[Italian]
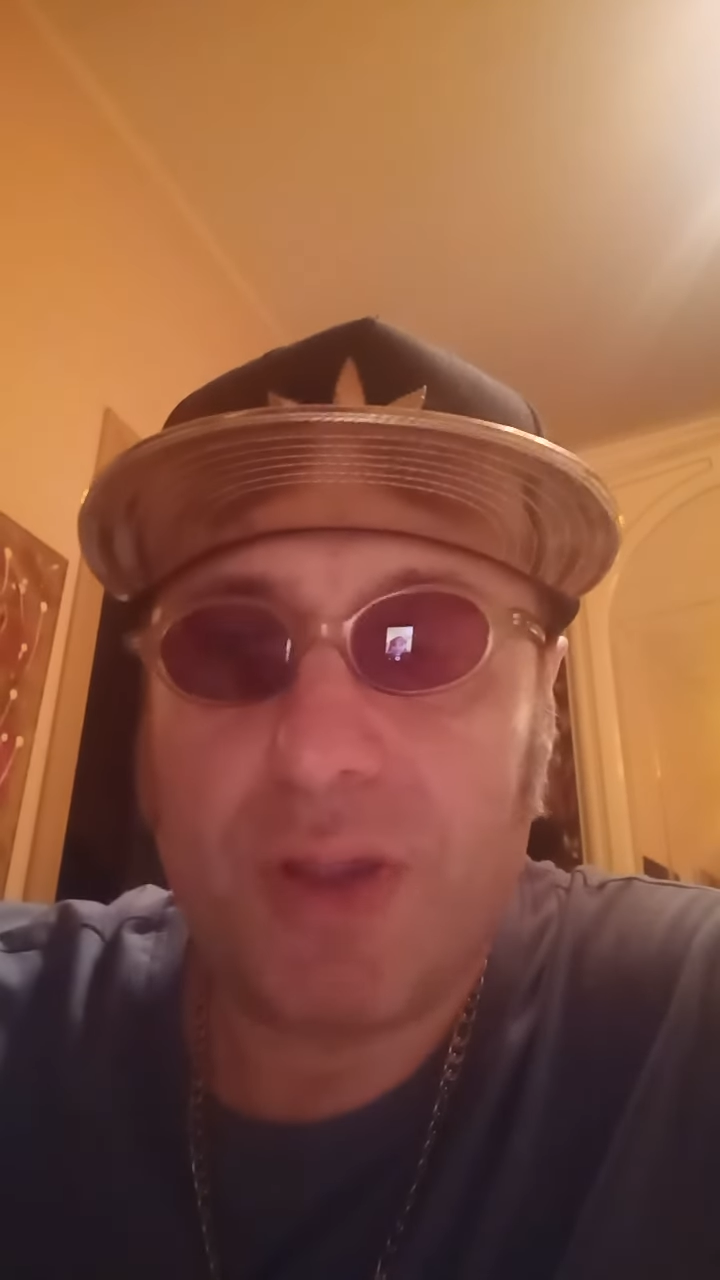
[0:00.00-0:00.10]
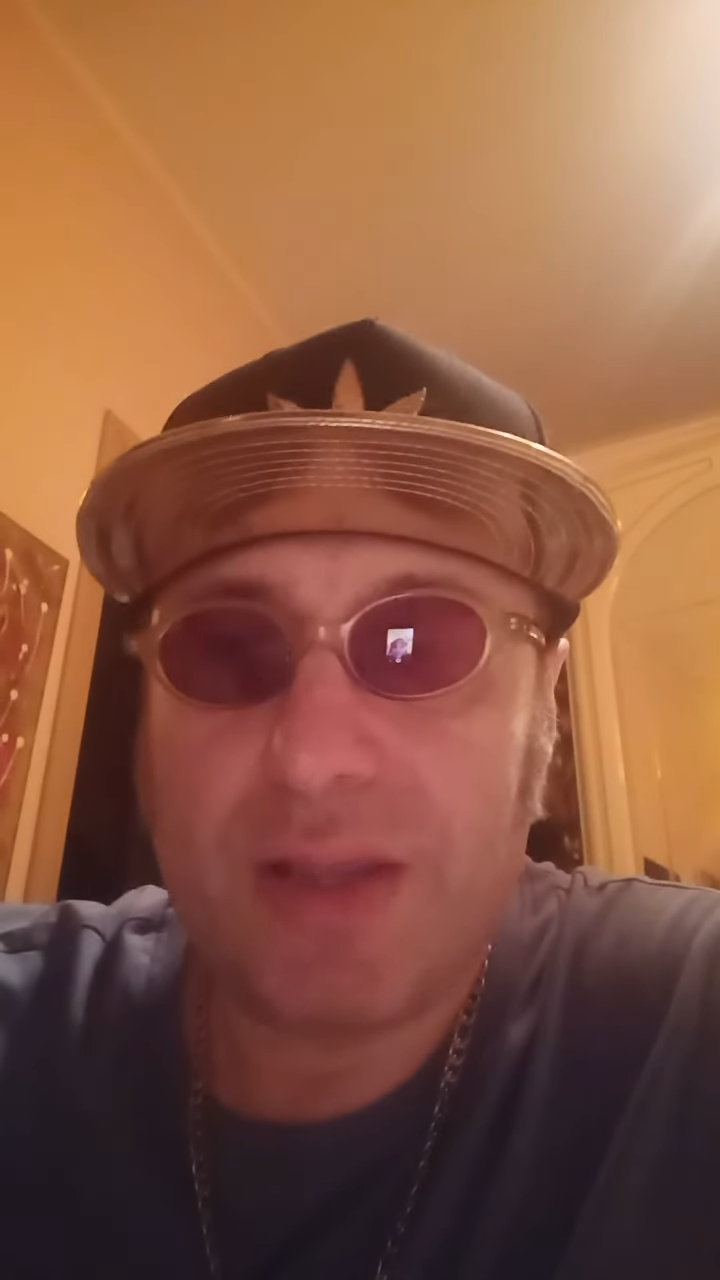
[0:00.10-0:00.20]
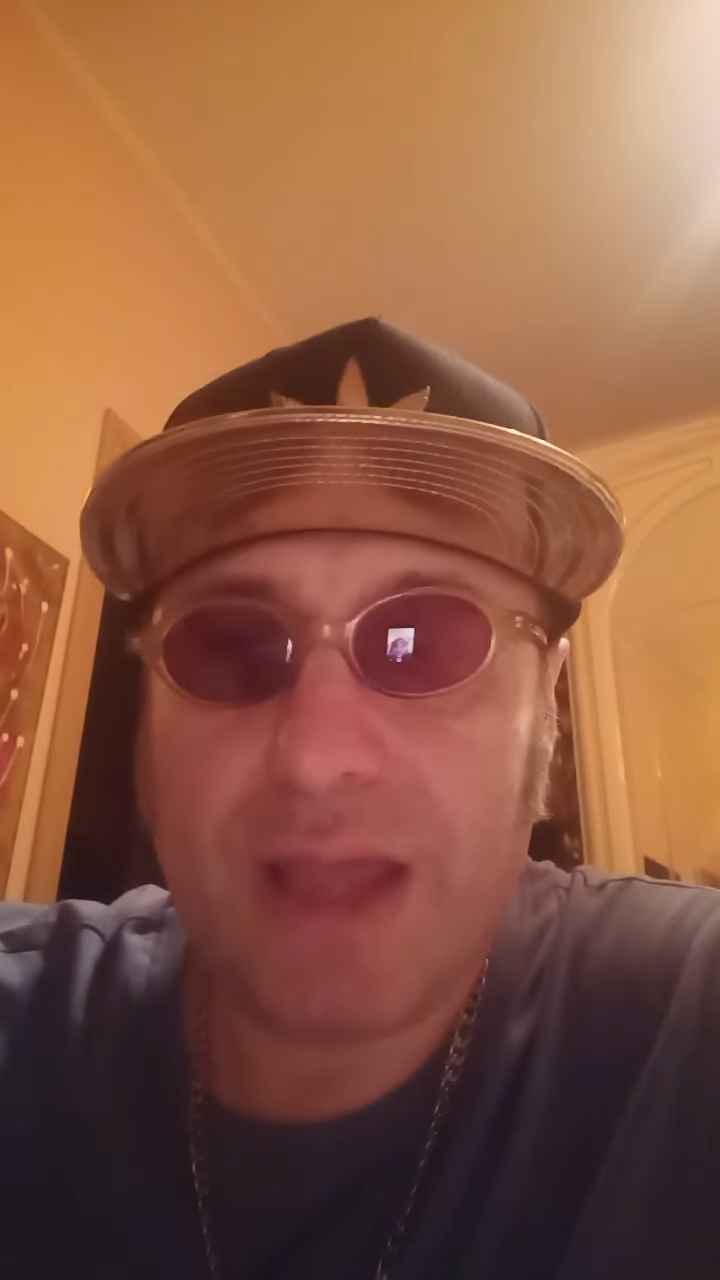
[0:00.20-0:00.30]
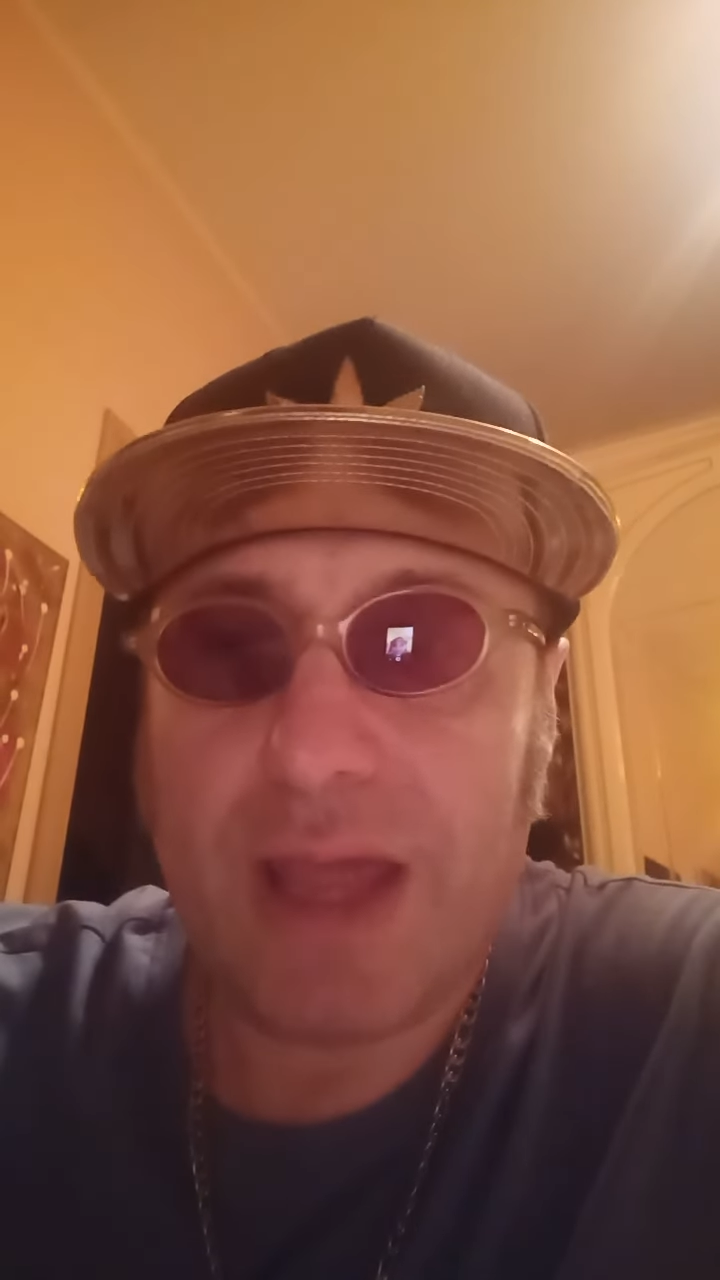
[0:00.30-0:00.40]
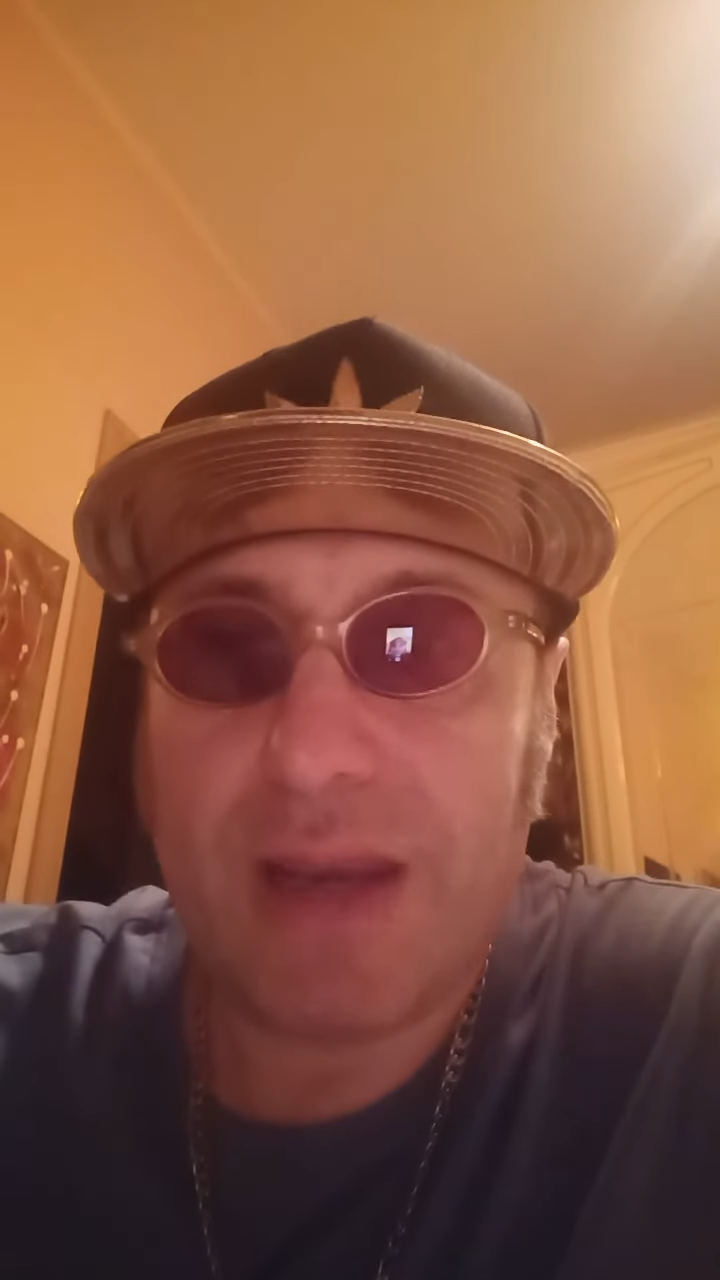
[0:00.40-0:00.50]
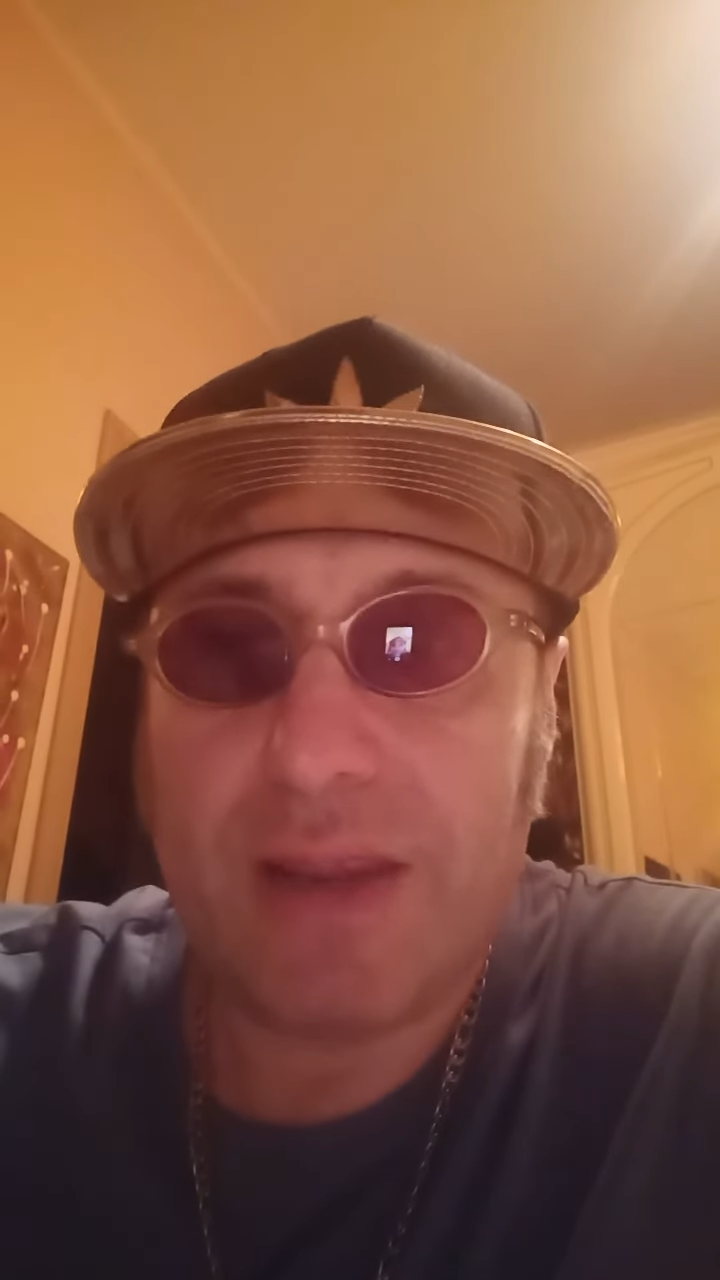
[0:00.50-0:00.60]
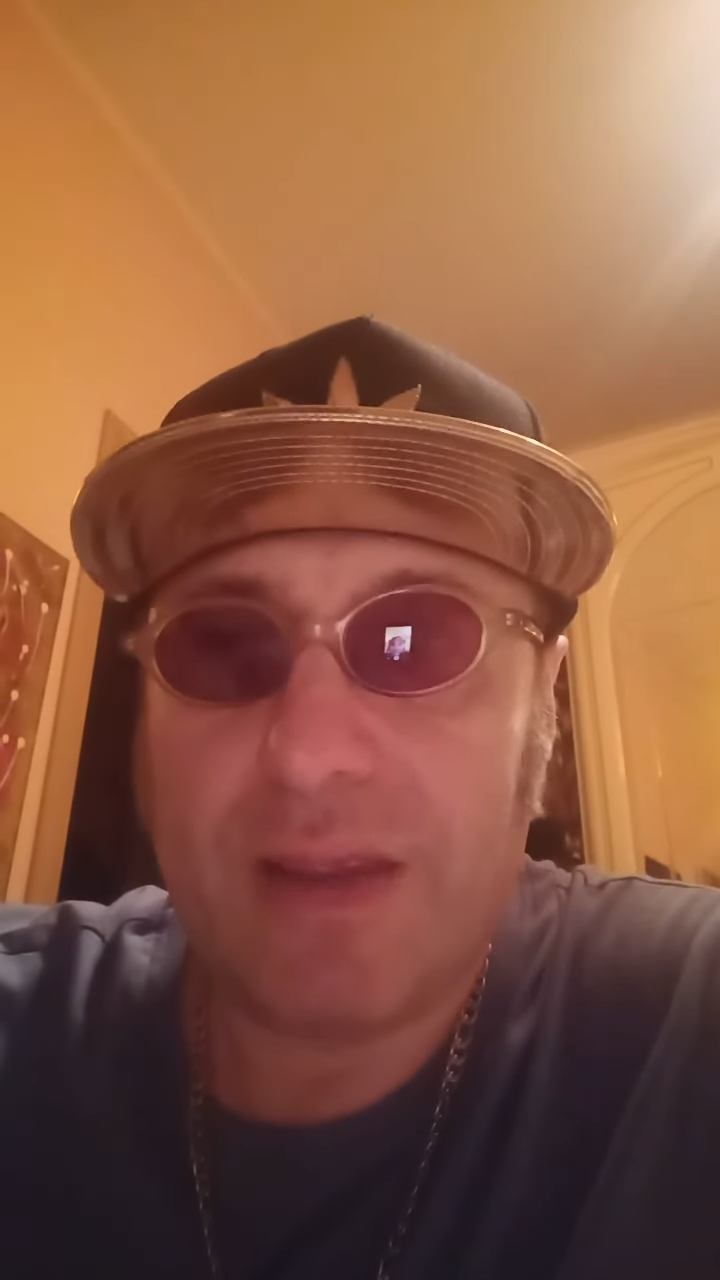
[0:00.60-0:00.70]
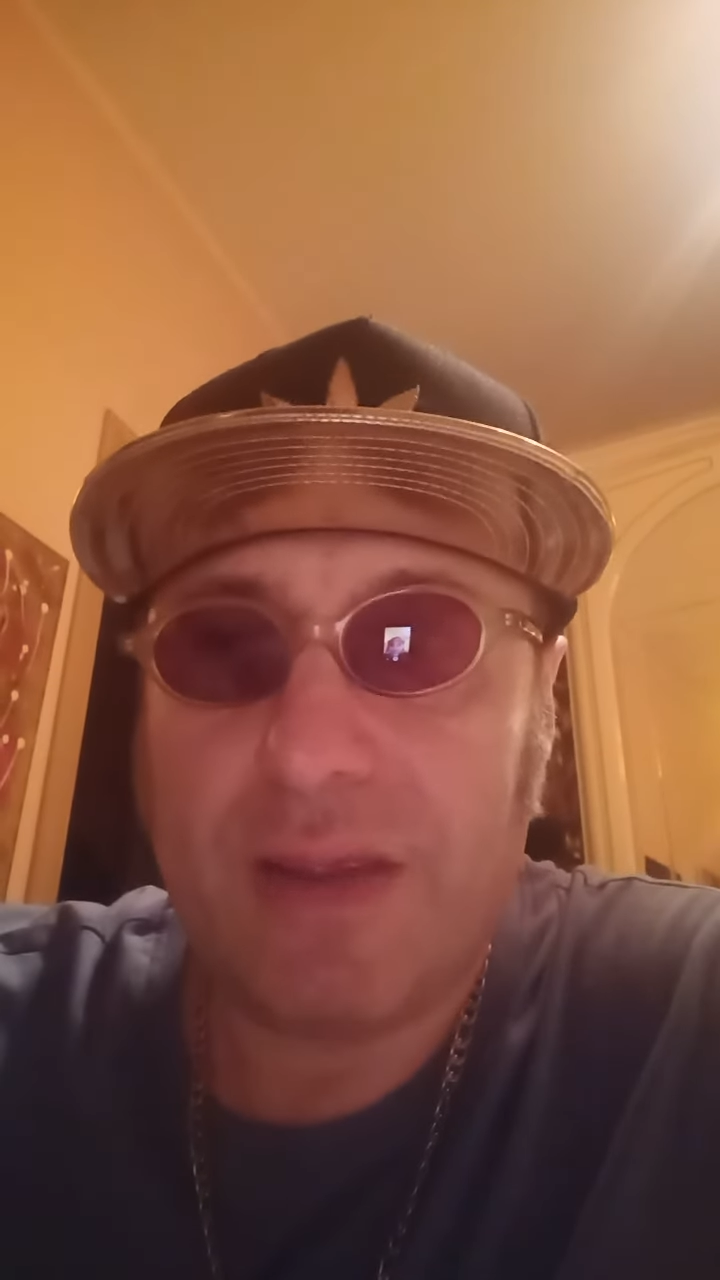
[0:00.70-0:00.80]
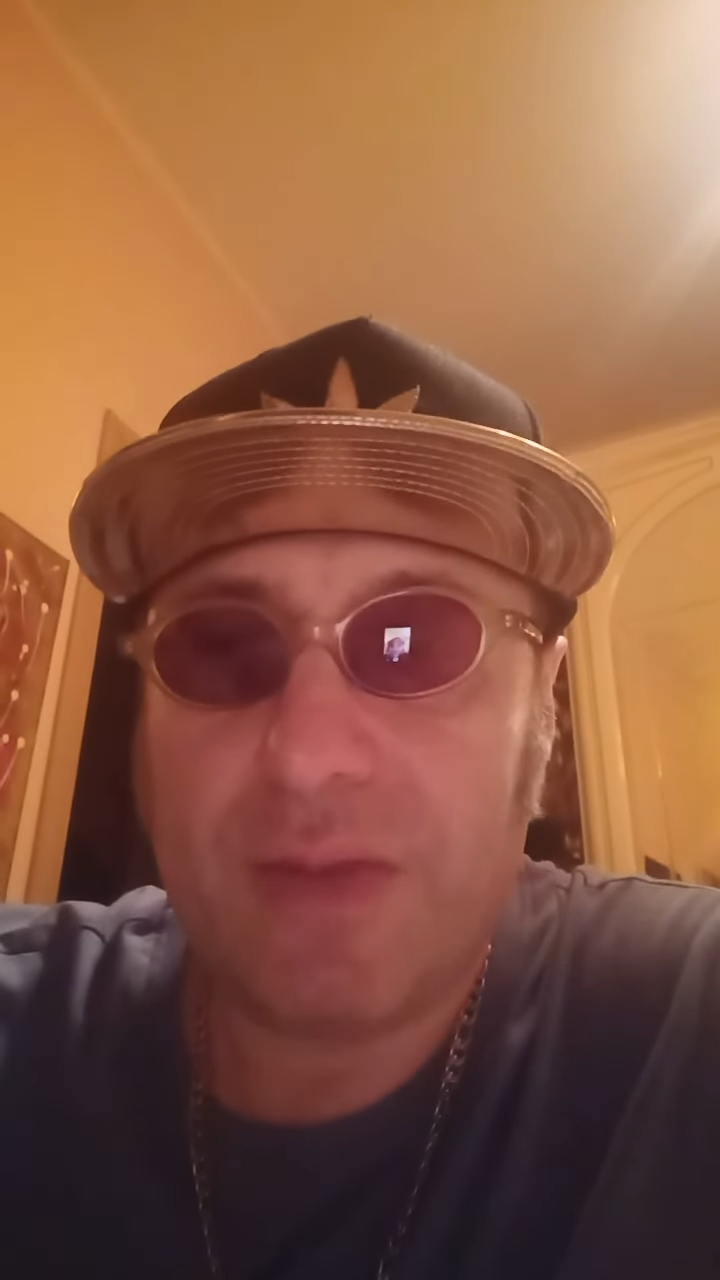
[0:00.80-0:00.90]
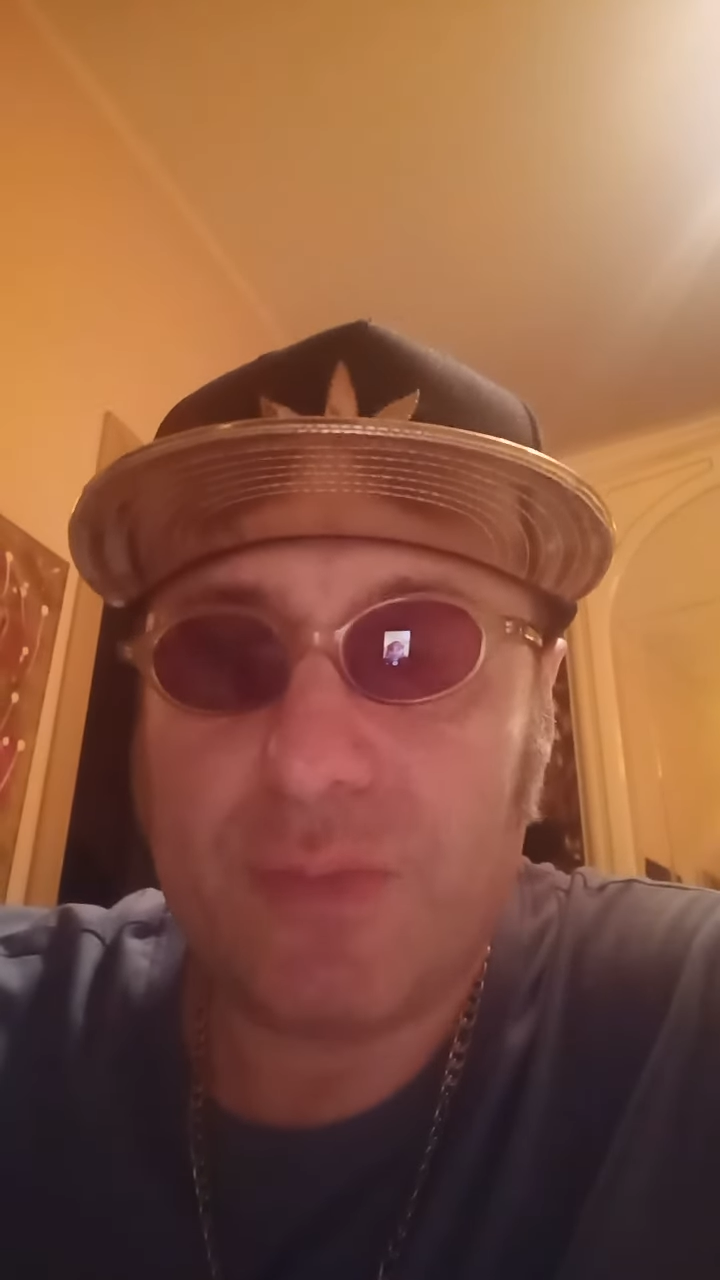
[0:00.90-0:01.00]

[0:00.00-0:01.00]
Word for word: andare